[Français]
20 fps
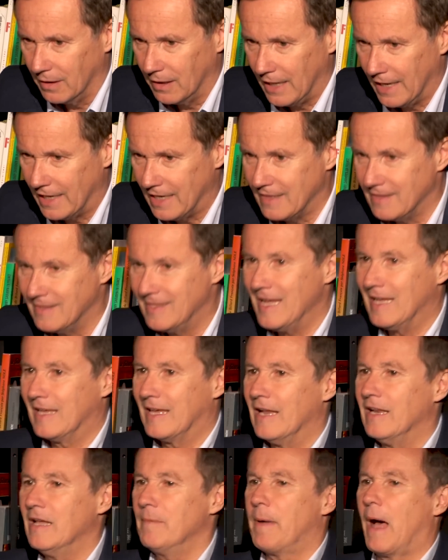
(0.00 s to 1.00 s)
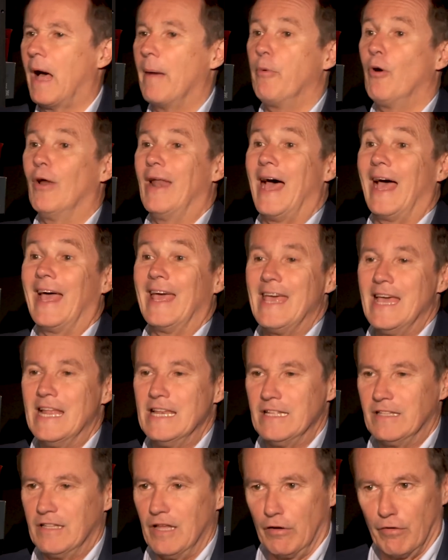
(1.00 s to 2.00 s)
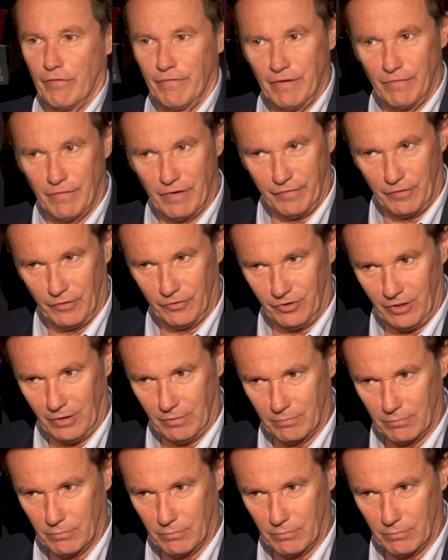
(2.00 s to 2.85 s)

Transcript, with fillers: est décalée par rapport à la réalité que vivent les Français.